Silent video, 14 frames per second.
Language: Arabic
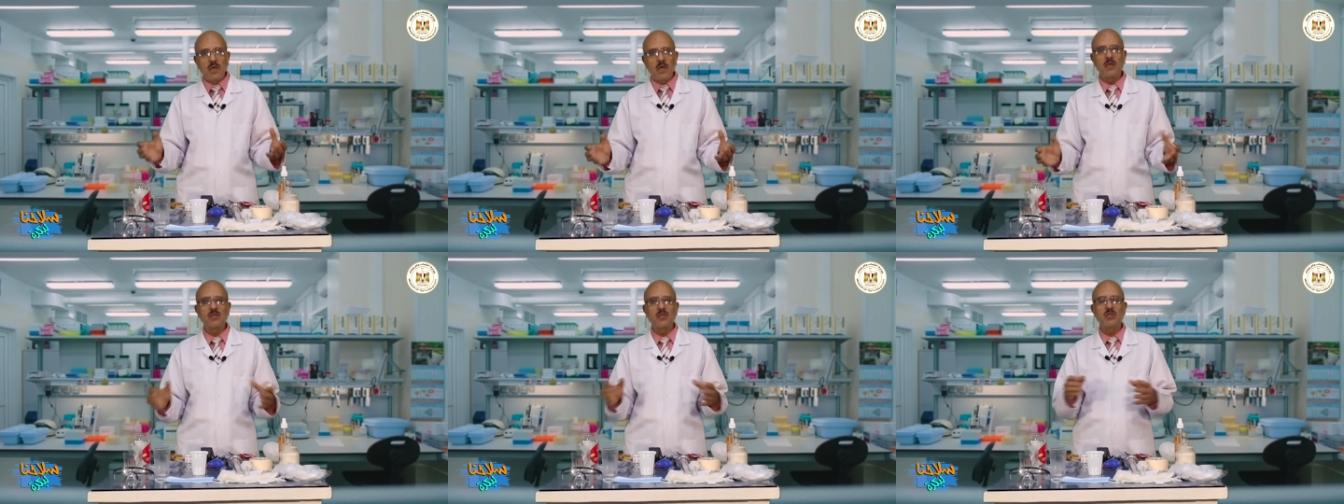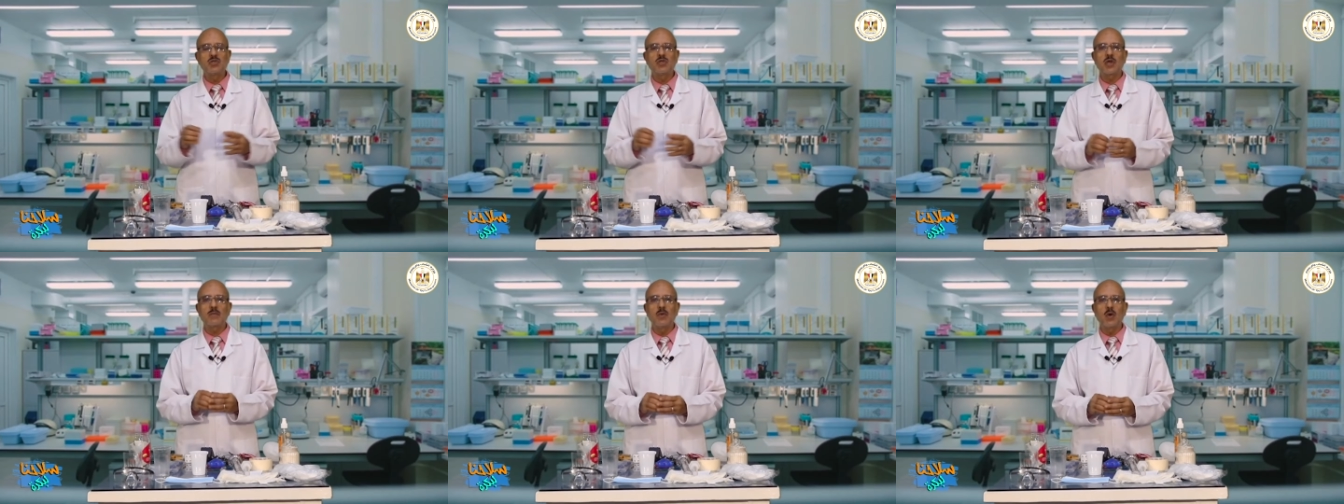
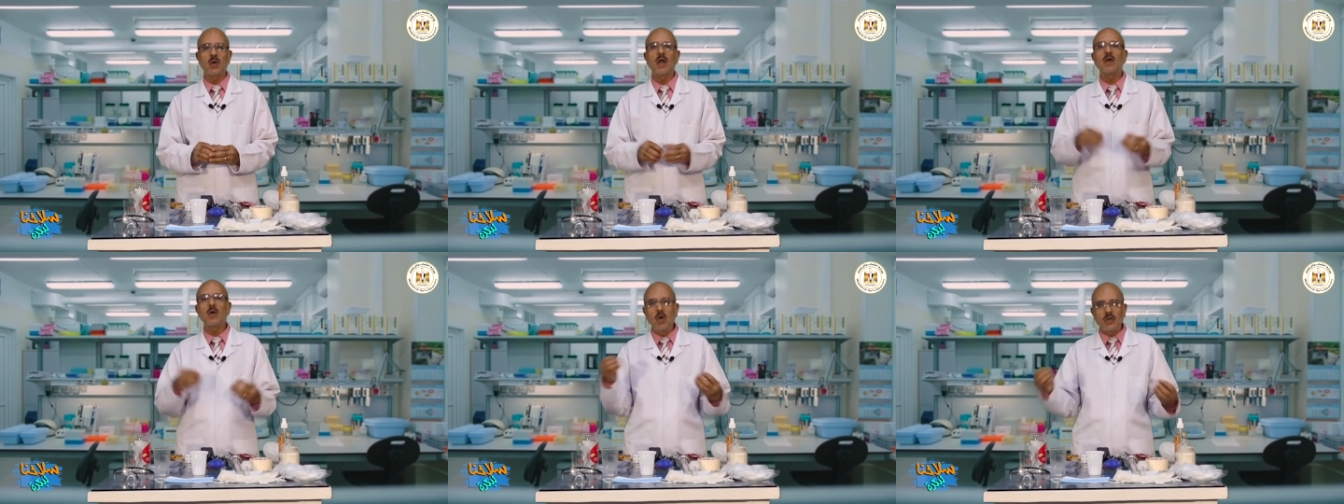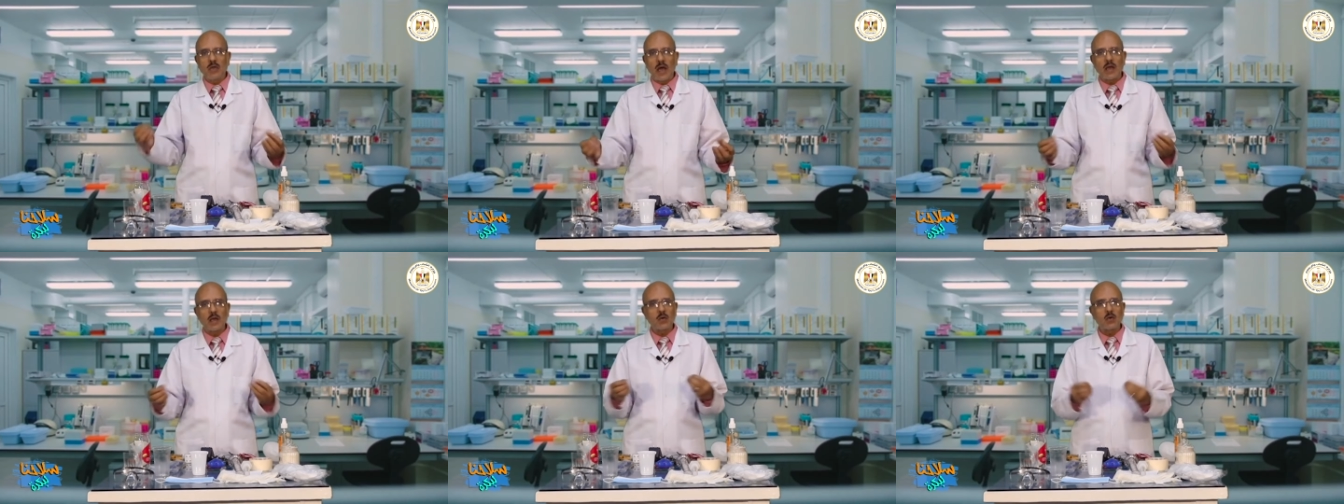التيتشر بيقول لك اقعد
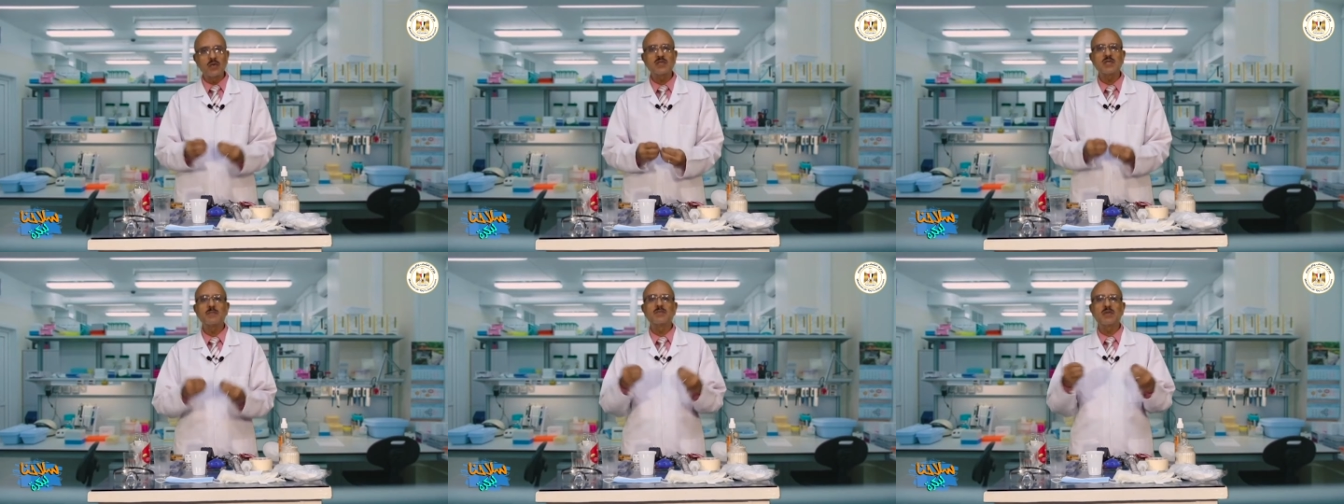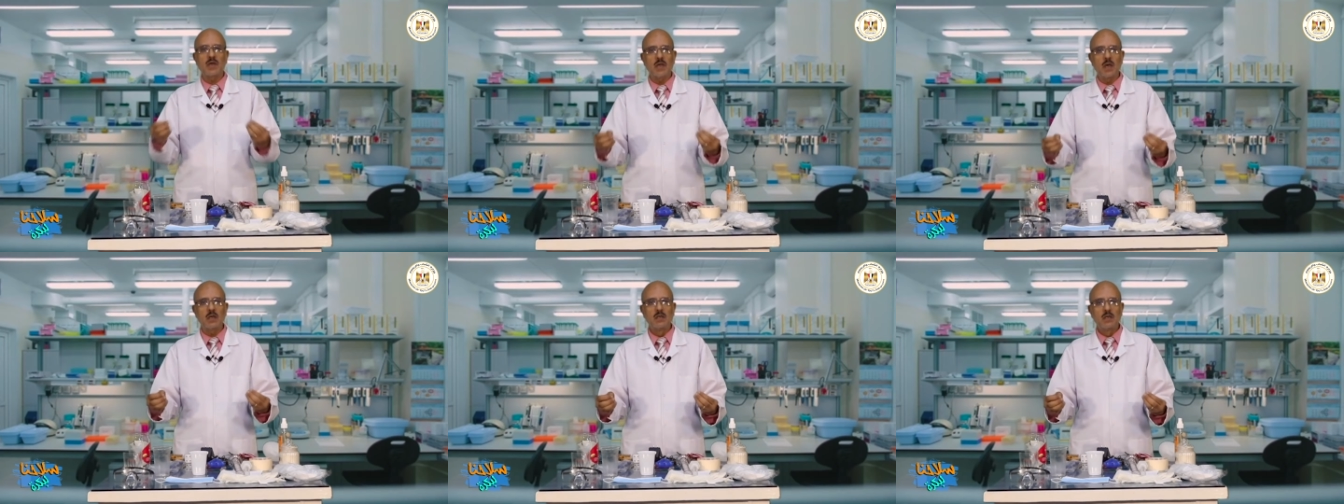على الكرسي
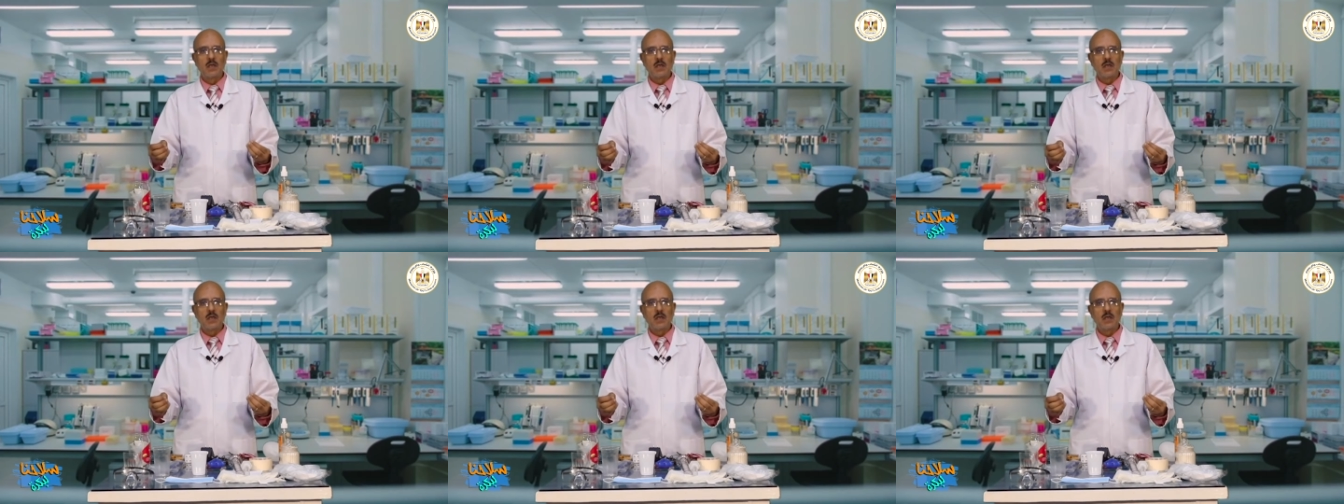بطريقه